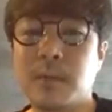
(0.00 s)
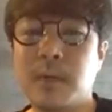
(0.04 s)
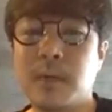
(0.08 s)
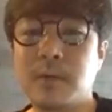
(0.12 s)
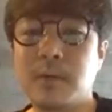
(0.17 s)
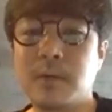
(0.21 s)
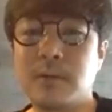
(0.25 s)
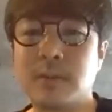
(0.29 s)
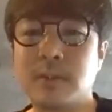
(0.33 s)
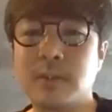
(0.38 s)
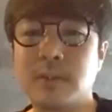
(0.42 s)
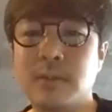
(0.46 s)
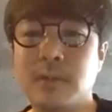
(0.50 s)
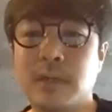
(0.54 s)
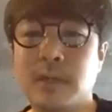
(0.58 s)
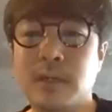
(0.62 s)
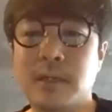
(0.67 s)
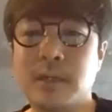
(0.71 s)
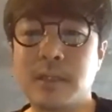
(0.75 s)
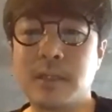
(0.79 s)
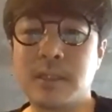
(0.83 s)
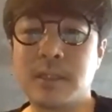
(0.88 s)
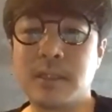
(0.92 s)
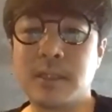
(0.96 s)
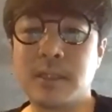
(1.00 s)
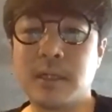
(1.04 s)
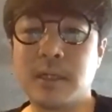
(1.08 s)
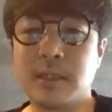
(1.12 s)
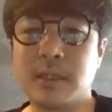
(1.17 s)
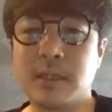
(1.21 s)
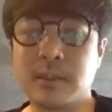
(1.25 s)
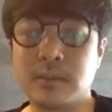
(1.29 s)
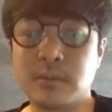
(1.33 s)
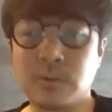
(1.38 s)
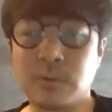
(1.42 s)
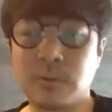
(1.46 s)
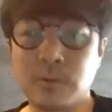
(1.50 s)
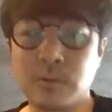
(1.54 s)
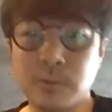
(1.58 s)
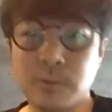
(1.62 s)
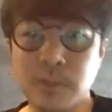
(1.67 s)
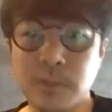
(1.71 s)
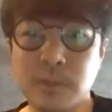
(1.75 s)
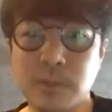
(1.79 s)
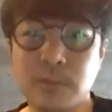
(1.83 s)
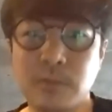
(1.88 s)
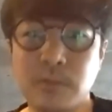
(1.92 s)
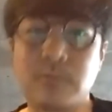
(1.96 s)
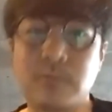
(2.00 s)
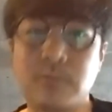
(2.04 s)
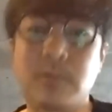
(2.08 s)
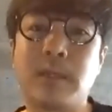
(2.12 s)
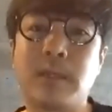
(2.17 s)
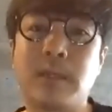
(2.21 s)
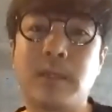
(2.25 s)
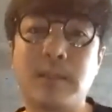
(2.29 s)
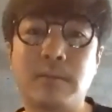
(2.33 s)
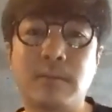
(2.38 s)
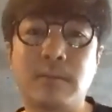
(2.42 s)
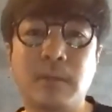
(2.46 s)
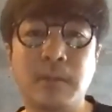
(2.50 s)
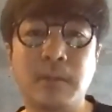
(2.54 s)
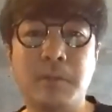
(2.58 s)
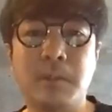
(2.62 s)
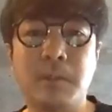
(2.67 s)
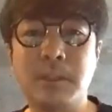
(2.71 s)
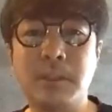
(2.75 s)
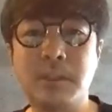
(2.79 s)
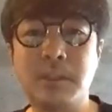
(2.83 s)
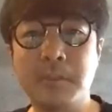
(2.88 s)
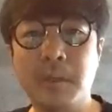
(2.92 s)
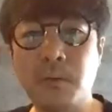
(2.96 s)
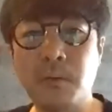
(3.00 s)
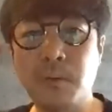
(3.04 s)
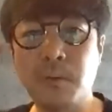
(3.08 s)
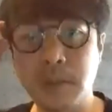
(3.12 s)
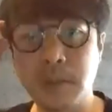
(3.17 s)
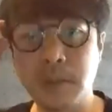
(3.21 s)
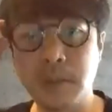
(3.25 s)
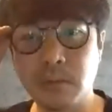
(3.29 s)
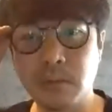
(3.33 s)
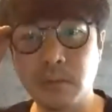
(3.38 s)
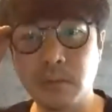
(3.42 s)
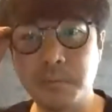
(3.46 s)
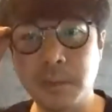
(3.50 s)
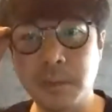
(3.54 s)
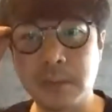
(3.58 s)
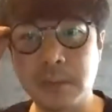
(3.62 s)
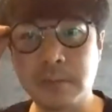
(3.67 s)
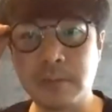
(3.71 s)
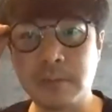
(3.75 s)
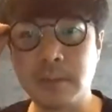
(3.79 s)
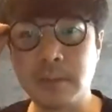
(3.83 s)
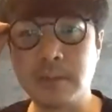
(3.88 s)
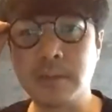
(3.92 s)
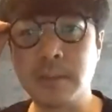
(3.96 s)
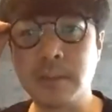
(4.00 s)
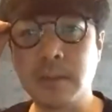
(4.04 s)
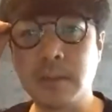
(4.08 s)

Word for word: あるっていう話があって、その調整どうするかっていうのが今一番大きなトピックですけ